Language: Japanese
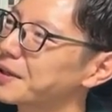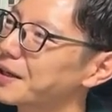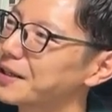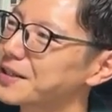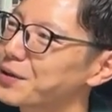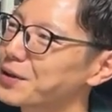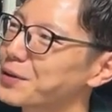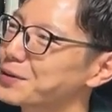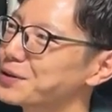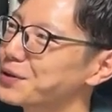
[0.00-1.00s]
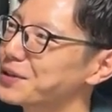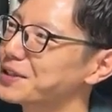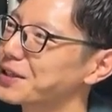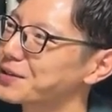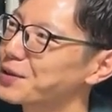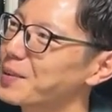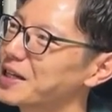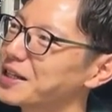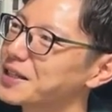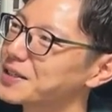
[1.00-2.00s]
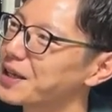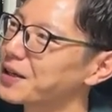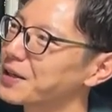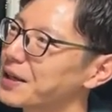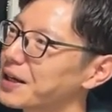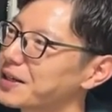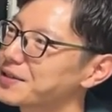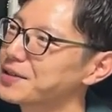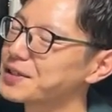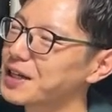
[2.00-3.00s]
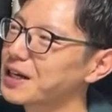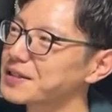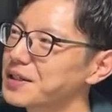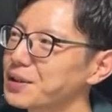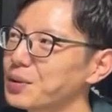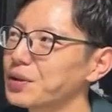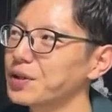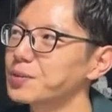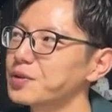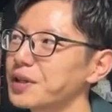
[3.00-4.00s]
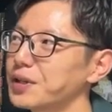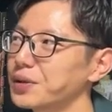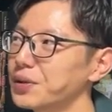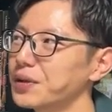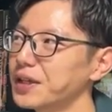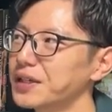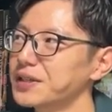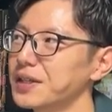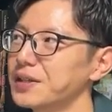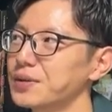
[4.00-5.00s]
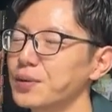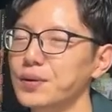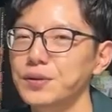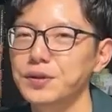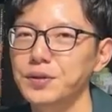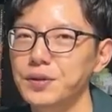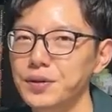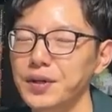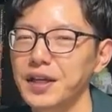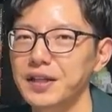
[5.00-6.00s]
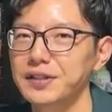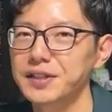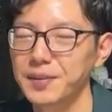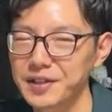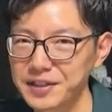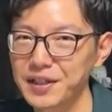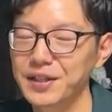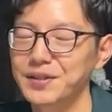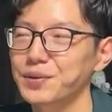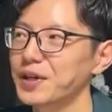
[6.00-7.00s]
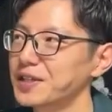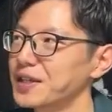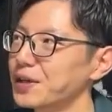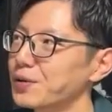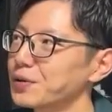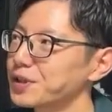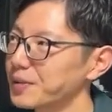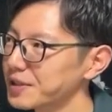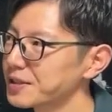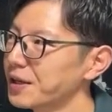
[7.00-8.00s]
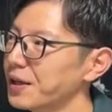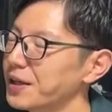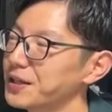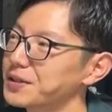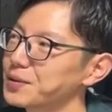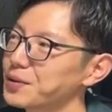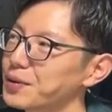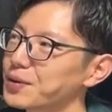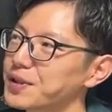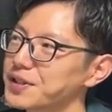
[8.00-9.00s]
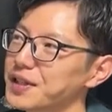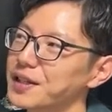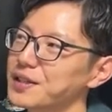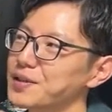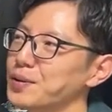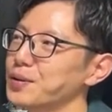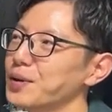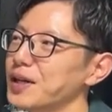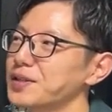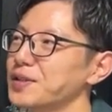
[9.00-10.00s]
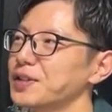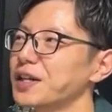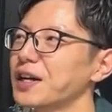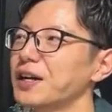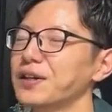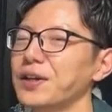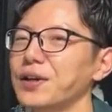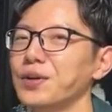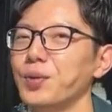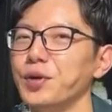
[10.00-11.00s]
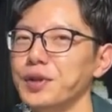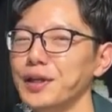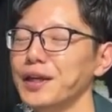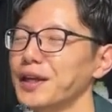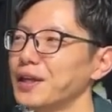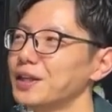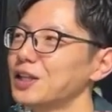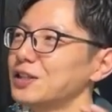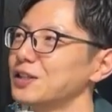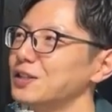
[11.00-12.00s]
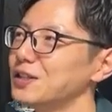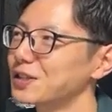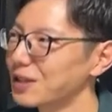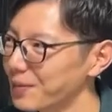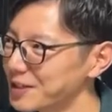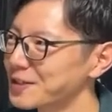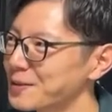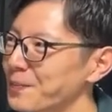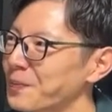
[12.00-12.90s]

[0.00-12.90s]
1944年じゃないその前にですね勝一が戦闘機の部品の製造工場を経営してましてそれが成功しますその頃ですね夏子と勝一が関係を持って妊娠してます